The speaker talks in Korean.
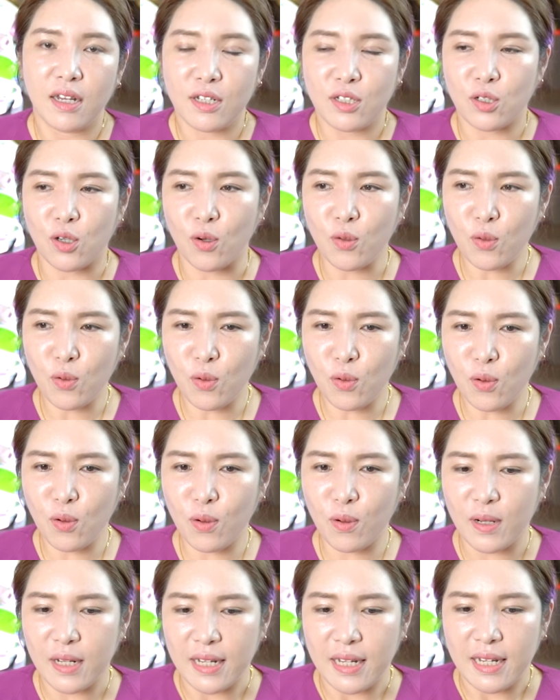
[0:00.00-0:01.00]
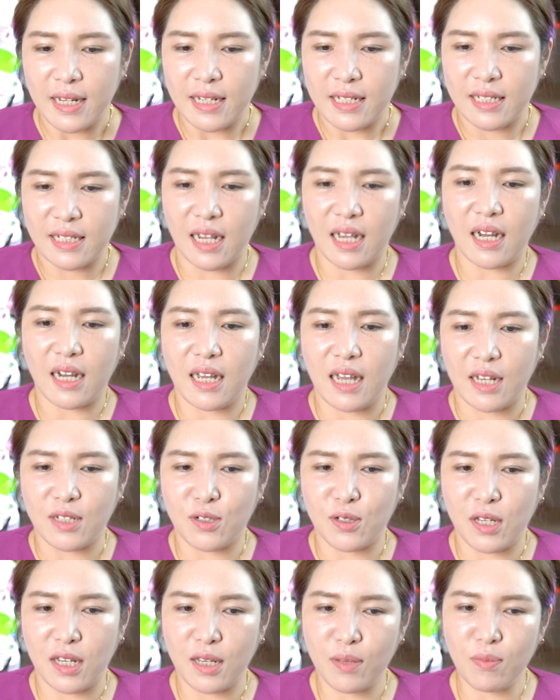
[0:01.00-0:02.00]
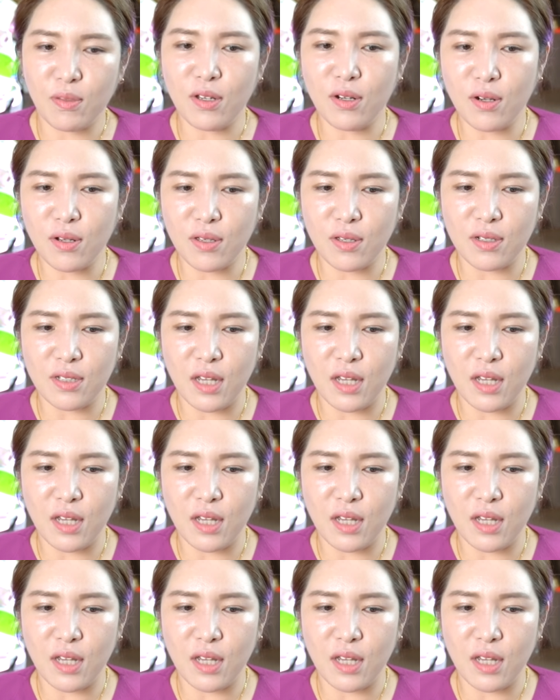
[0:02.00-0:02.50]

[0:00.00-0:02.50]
저도 제가 예전에 힘들었던